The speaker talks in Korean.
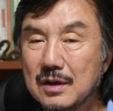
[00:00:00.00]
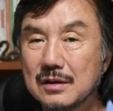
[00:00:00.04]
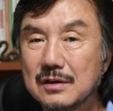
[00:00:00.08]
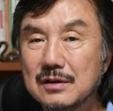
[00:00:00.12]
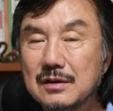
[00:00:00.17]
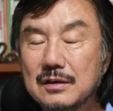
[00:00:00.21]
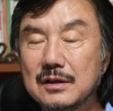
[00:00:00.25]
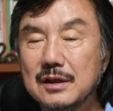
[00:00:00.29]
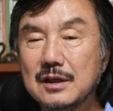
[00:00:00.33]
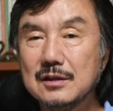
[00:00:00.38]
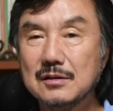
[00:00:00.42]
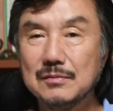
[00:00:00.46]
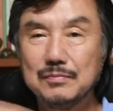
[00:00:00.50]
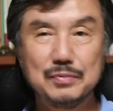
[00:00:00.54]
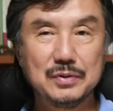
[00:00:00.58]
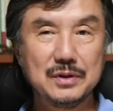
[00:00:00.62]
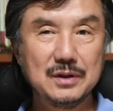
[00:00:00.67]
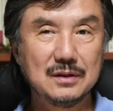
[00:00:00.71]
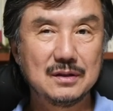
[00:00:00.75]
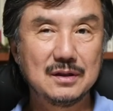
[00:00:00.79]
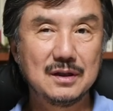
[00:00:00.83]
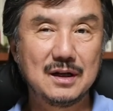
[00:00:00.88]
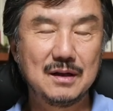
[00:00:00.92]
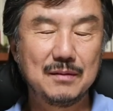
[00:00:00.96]
그렇게 해서
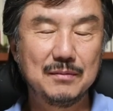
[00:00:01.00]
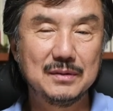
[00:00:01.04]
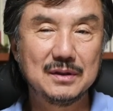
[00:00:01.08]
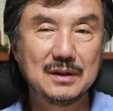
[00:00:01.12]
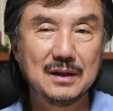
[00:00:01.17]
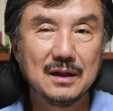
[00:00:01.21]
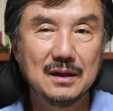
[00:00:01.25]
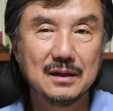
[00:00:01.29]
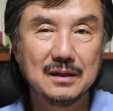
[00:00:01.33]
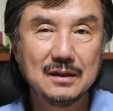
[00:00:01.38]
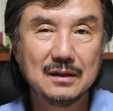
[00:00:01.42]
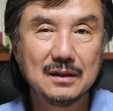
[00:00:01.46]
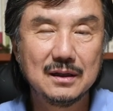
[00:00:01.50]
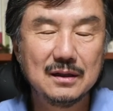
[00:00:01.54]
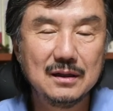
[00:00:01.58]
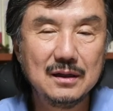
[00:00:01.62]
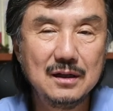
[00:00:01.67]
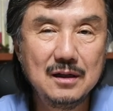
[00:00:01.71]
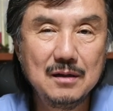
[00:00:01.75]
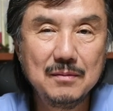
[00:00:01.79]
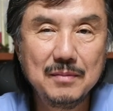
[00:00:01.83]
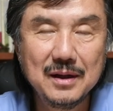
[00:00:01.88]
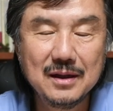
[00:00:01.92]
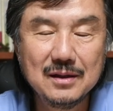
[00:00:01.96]
프린트를 합니다. 그러니까
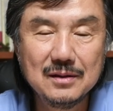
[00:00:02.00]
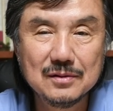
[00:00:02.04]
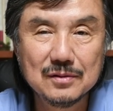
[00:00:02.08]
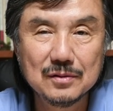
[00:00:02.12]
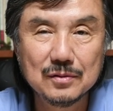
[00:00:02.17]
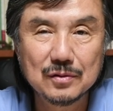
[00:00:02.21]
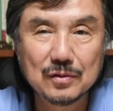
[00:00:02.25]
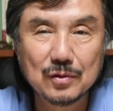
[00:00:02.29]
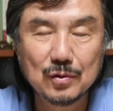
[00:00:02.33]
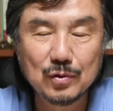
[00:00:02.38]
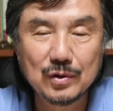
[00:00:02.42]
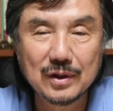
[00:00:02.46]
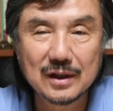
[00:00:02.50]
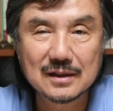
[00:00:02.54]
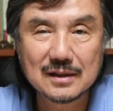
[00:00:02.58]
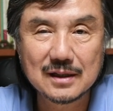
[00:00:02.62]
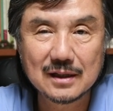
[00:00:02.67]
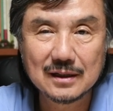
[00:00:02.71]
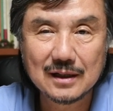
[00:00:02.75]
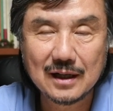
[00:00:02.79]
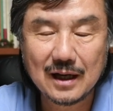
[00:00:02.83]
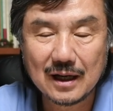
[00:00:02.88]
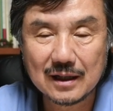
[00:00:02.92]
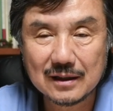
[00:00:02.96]
일반적으로 우리가
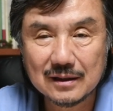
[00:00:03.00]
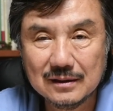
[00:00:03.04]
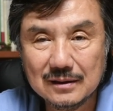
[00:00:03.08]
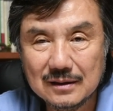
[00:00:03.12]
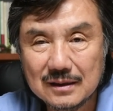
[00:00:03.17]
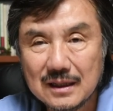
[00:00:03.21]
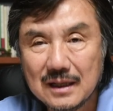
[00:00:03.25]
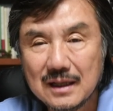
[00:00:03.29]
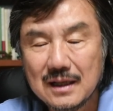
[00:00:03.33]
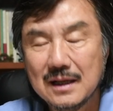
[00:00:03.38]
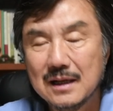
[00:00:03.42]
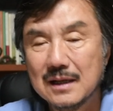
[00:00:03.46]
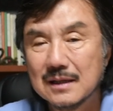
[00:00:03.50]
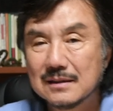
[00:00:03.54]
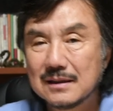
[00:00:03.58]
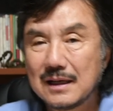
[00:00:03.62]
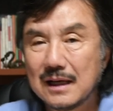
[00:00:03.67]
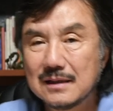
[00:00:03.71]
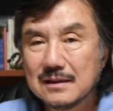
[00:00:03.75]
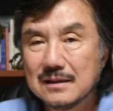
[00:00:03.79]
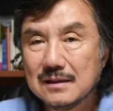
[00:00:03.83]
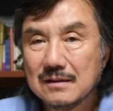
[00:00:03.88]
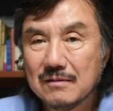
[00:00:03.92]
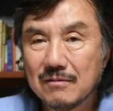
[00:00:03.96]
생각하는
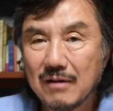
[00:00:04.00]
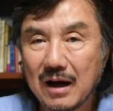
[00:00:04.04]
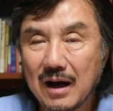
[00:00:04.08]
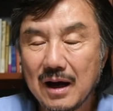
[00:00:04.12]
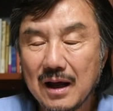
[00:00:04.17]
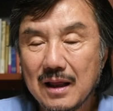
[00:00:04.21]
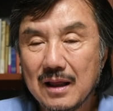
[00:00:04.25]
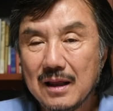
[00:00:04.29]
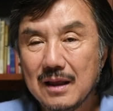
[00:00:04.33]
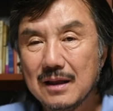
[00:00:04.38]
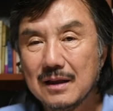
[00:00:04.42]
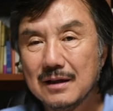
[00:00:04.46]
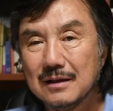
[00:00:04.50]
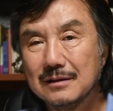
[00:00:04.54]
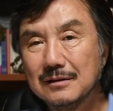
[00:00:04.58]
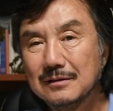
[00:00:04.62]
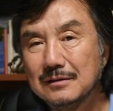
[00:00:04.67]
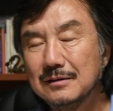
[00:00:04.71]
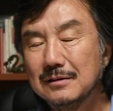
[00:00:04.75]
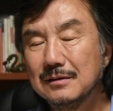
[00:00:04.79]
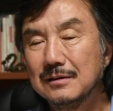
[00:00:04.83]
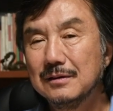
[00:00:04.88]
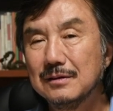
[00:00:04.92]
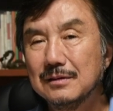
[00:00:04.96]

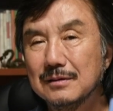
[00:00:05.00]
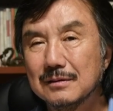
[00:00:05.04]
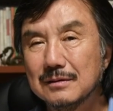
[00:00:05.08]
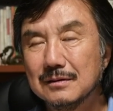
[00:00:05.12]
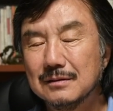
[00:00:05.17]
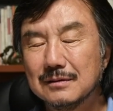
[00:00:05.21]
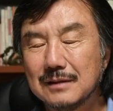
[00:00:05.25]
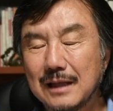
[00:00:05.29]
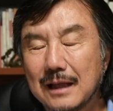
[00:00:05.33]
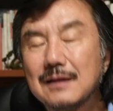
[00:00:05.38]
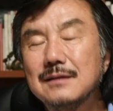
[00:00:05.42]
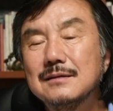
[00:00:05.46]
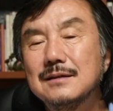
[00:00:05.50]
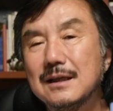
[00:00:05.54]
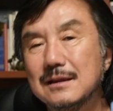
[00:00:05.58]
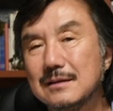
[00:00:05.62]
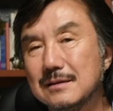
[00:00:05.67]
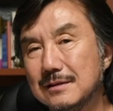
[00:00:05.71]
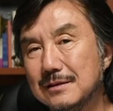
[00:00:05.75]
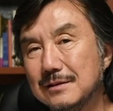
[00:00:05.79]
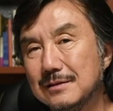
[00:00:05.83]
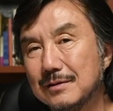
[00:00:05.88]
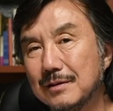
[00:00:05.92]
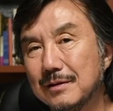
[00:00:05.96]
사진과는 다른
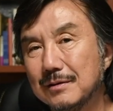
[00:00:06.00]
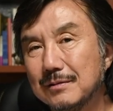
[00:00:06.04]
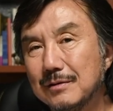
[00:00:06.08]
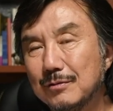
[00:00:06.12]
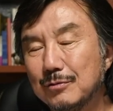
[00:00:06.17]
사진이죠.